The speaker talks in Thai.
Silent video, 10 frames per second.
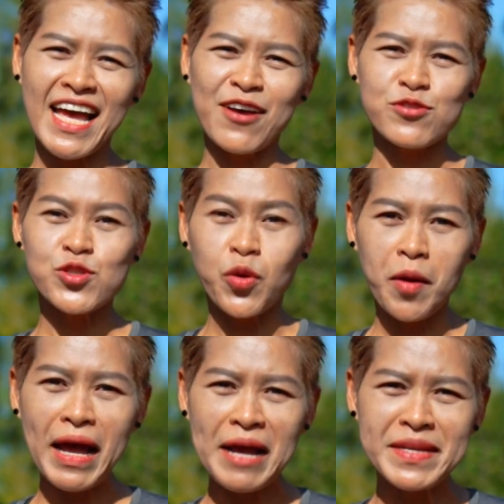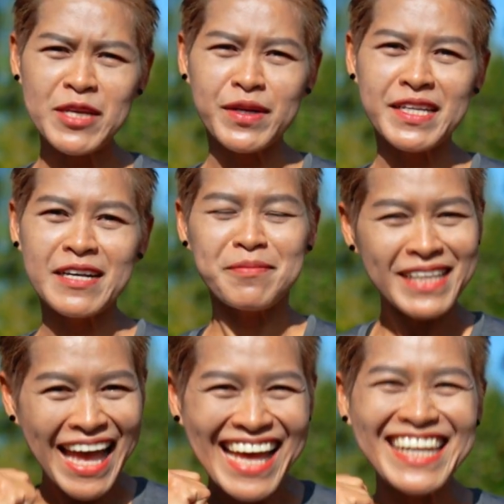Now สุขภาพดีกว่าเดิม
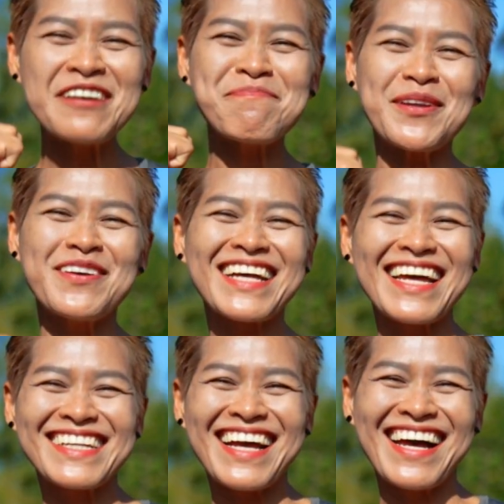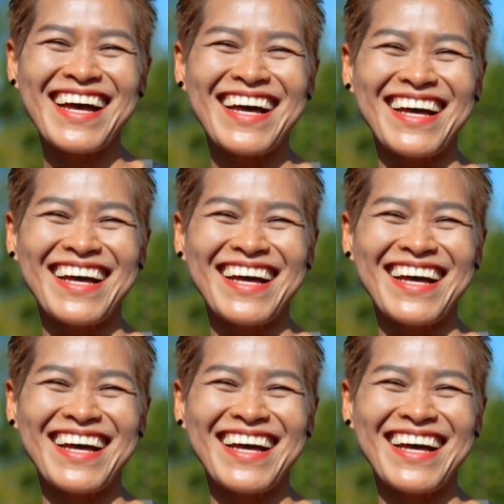แค่เริ่มไปด้วยกันค่ะ